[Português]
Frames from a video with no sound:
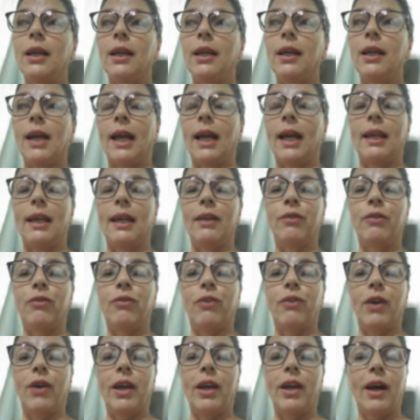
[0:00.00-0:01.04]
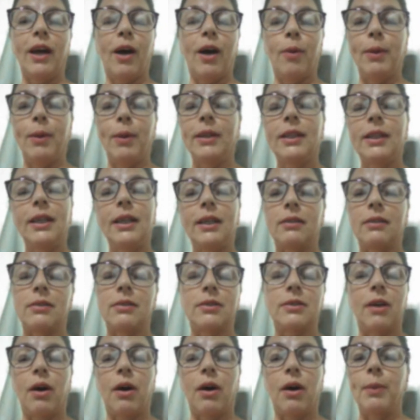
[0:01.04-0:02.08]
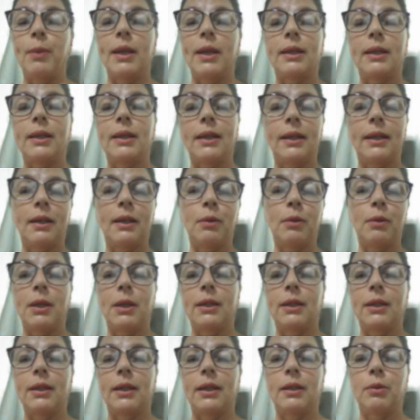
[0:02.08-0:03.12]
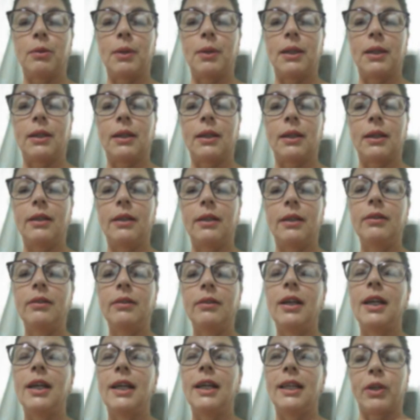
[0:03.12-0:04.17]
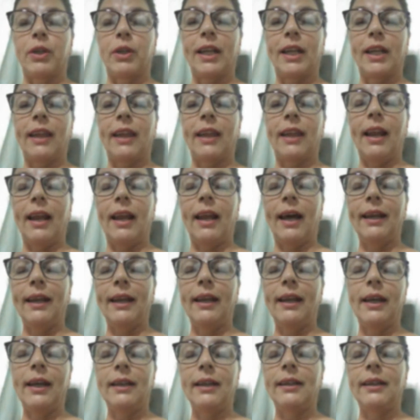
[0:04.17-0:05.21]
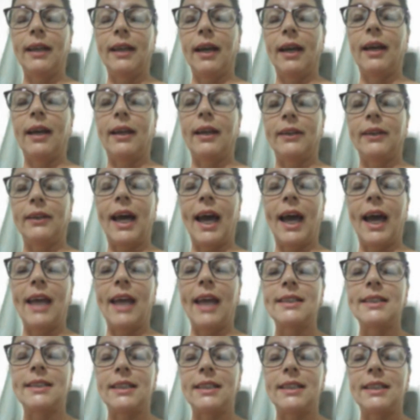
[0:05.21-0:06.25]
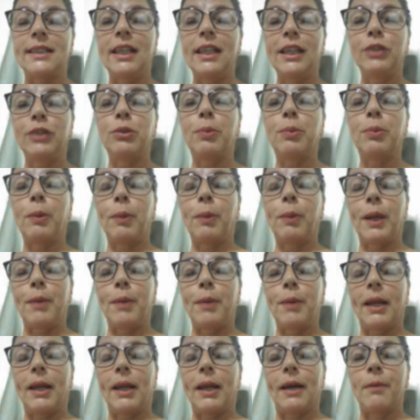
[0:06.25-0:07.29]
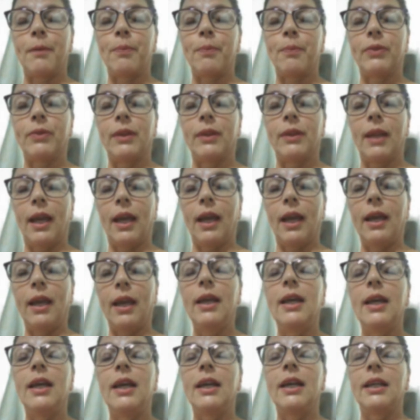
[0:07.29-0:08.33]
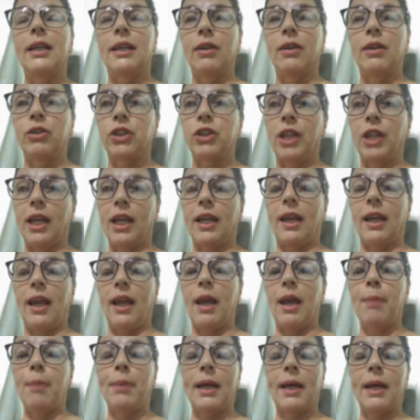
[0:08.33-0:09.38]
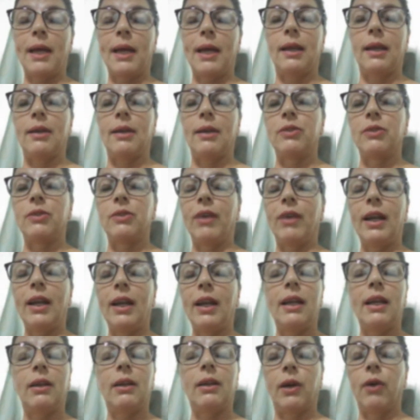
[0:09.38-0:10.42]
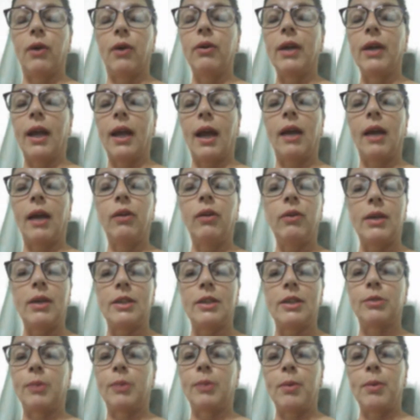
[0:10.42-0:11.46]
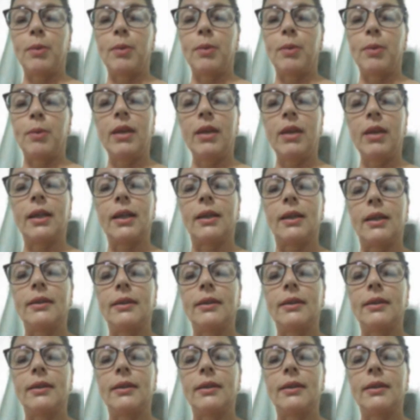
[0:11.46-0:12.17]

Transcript: E aquilo foi aumentando, só aumentando, aumentando, aumentando. Eu tratei lá na, na, na raizinha do problema lá, né? Eu cheguei para Deus e falei, eu não quero isso para minha vida,